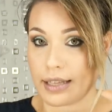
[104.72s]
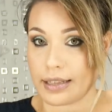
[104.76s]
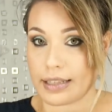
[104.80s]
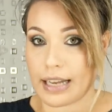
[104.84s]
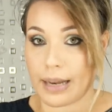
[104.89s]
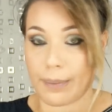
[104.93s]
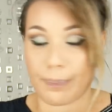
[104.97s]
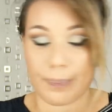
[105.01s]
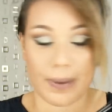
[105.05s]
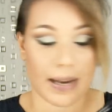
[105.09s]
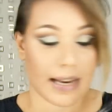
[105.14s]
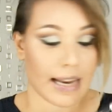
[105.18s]

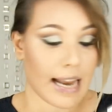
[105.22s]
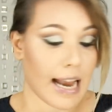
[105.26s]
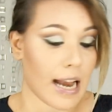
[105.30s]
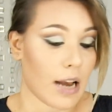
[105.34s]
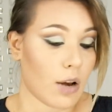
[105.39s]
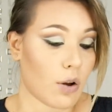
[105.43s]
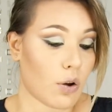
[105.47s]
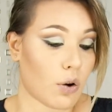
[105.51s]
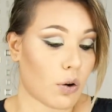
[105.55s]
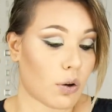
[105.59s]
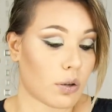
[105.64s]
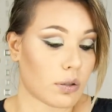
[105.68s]
del
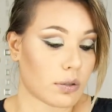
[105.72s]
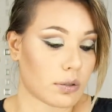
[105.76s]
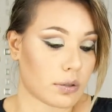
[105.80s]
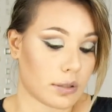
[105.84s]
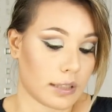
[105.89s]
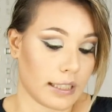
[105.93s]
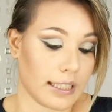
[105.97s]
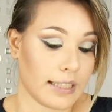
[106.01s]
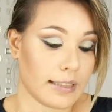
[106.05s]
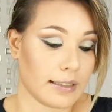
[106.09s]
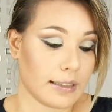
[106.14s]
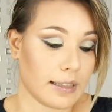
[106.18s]
pennello
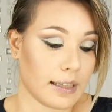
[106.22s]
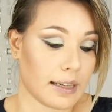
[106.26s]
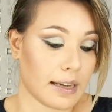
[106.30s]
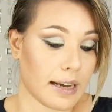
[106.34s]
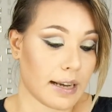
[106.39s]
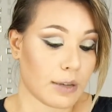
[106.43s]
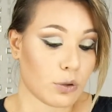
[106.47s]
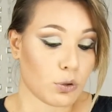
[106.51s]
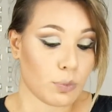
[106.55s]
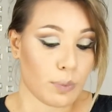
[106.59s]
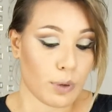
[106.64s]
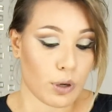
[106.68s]
eh, indica
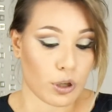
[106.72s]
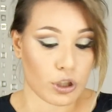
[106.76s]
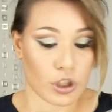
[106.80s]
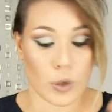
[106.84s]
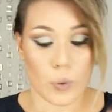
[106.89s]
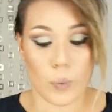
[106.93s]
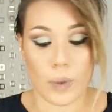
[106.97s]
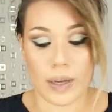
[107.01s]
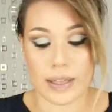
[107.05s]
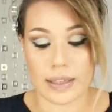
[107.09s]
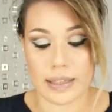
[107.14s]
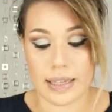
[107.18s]
il numero
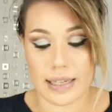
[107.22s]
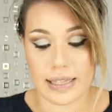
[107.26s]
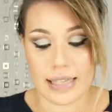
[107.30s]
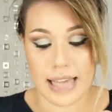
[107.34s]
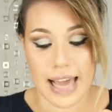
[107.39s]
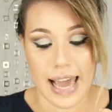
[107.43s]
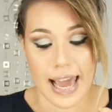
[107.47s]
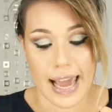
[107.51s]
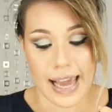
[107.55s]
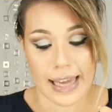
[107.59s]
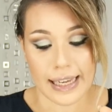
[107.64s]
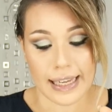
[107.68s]

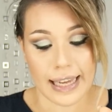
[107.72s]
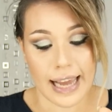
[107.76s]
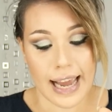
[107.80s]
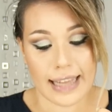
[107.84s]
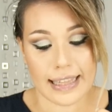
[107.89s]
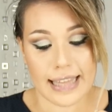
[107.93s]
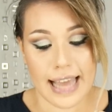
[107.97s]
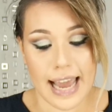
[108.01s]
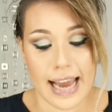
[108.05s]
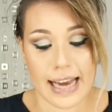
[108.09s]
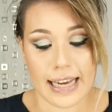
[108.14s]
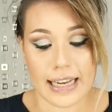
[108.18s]
56
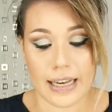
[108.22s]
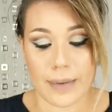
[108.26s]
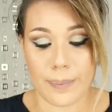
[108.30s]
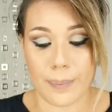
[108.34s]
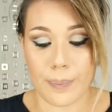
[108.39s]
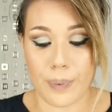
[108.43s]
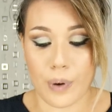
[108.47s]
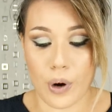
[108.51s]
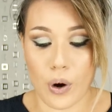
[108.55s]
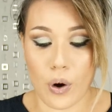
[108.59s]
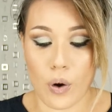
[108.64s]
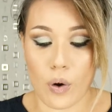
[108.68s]
ed è il
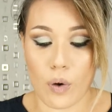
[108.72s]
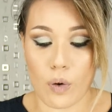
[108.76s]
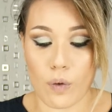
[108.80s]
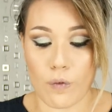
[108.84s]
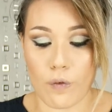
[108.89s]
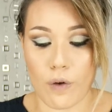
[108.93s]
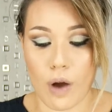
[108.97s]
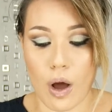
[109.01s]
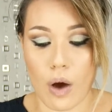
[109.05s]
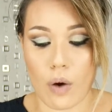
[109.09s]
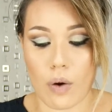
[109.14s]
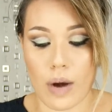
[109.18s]
Pro
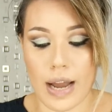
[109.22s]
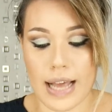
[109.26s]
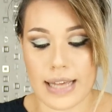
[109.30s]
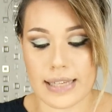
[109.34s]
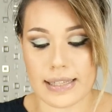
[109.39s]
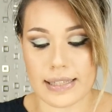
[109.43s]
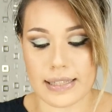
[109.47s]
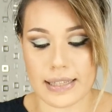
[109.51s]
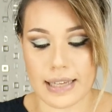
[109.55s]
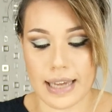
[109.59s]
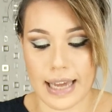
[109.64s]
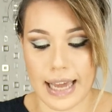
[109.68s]

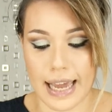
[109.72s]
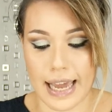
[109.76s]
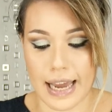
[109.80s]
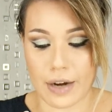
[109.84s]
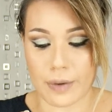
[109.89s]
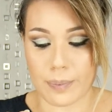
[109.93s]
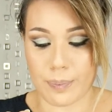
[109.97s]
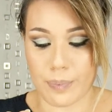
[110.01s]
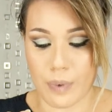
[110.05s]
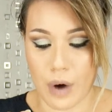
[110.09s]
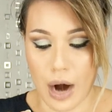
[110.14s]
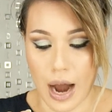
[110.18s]
Flawless
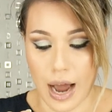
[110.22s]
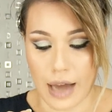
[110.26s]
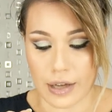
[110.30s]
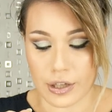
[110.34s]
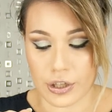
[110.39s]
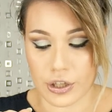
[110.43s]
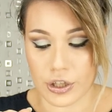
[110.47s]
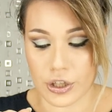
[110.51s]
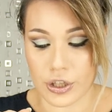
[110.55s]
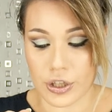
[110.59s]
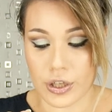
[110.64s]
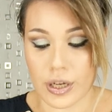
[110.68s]

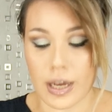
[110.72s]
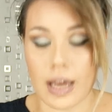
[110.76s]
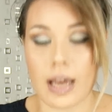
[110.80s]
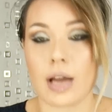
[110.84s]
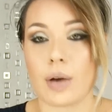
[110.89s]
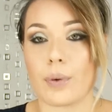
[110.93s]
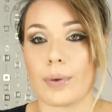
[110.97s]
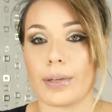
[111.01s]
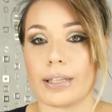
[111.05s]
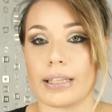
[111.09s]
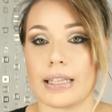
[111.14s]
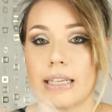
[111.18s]
Airbrush,
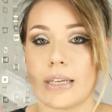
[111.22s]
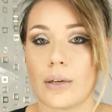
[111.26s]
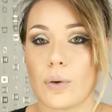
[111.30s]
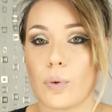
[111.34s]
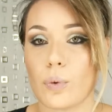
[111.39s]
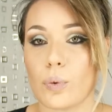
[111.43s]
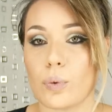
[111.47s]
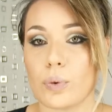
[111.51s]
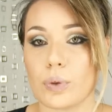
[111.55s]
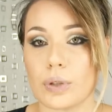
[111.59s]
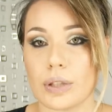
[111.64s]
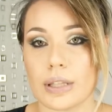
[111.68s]
quindi
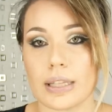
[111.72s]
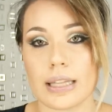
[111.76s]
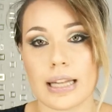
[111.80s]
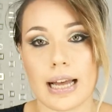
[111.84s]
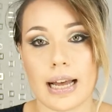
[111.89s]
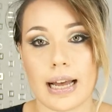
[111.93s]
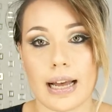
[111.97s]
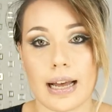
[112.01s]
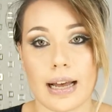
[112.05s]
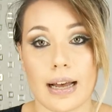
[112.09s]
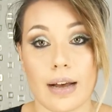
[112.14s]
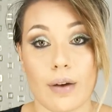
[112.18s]
un
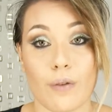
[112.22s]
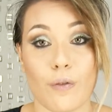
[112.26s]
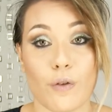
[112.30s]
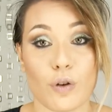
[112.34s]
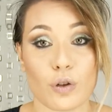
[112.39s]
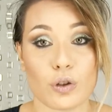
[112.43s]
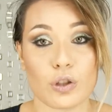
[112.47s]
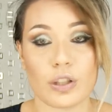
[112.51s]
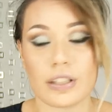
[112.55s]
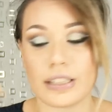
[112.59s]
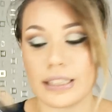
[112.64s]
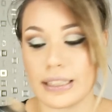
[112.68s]
eh,
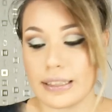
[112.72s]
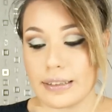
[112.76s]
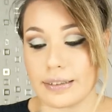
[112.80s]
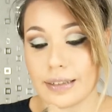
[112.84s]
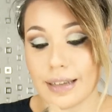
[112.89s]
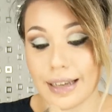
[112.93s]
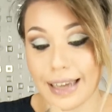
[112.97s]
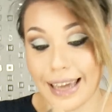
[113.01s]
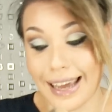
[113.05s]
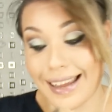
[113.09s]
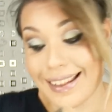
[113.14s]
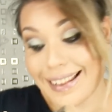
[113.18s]

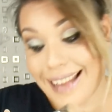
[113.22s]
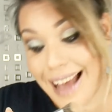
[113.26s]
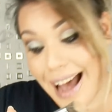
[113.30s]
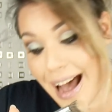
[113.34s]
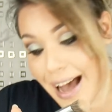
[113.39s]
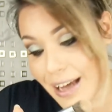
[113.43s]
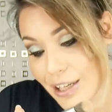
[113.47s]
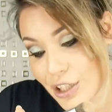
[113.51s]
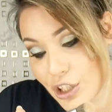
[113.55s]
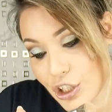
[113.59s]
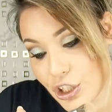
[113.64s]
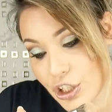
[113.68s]
fondotinta che
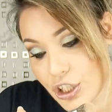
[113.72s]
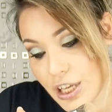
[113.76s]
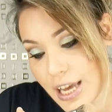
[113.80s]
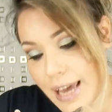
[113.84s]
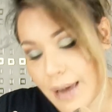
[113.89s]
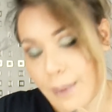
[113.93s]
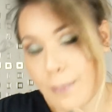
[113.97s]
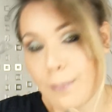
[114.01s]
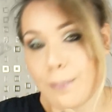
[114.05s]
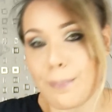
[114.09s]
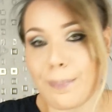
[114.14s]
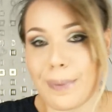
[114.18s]

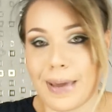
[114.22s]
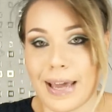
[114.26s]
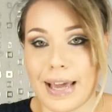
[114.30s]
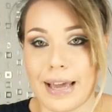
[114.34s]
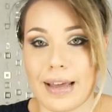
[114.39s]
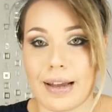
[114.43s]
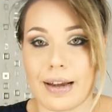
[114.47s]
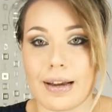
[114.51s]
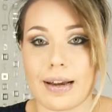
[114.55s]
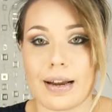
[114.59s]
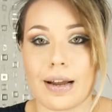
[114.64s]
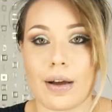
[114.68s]
nasce
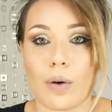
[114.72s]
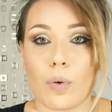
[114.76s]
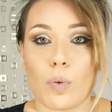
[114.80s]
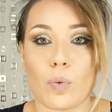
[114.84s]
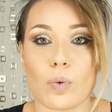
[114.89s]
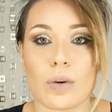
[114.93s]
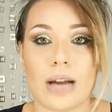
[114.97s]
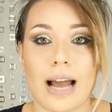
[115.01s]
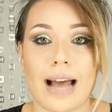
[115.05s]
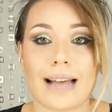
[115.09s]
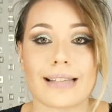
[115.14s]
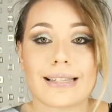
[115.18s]
per
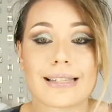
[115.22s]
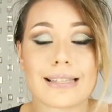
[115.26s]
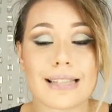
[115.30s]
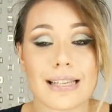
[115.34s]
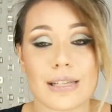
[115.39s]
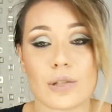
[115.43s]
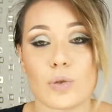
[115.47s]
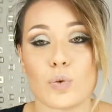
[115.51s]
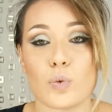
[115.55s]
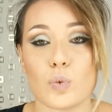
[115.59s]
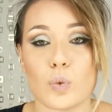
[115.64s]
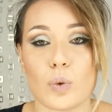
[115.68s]
una
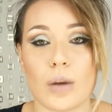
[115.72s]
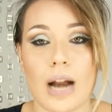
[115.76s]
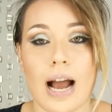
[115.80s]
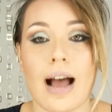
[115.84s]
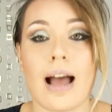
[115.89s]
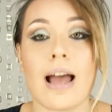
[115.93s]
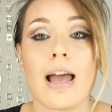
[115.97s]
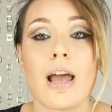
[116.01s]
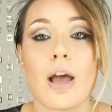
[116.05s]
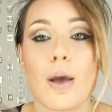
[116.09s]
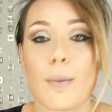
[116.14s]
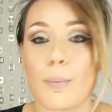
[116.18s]

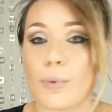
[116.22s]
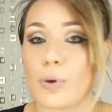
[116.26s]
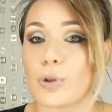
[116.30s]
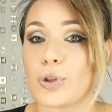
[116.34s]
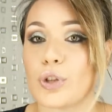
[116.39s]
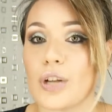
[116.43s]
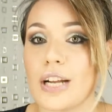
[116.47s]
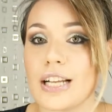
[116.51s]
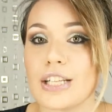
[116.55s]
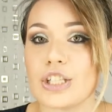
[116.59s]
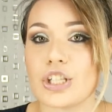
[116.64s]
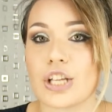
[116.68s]
stesura
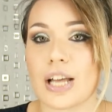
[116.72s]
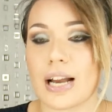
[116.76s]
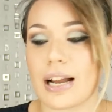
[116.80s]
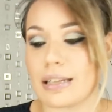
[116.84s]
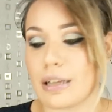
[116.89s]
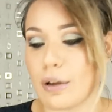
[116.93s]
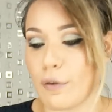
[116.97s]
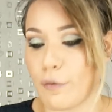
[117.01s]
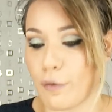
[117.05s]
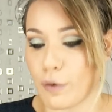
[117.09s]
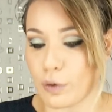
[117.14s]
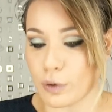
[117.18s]
molto leggera
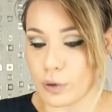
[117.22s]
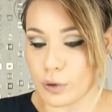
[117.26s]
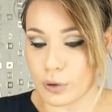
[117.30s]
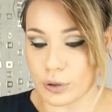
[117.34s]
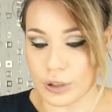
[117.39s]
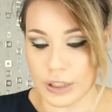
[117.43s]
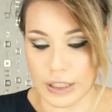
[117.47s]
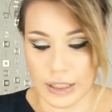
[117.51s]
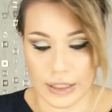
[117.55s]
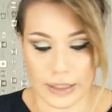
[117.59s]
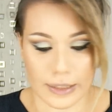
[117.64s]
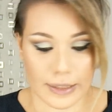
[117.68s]
del
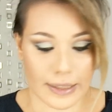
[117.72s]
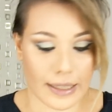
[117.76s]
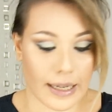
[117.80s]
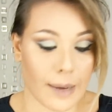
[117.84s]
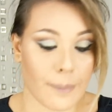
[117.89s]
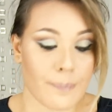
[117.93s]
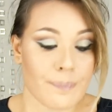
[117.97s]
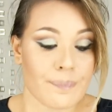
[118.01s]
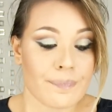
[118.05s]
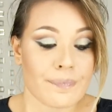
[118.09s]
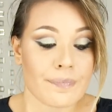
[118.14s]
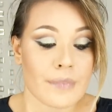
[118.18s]

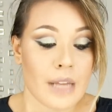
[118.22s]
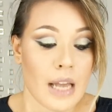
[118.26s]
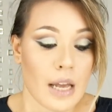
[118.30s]
fondotinta.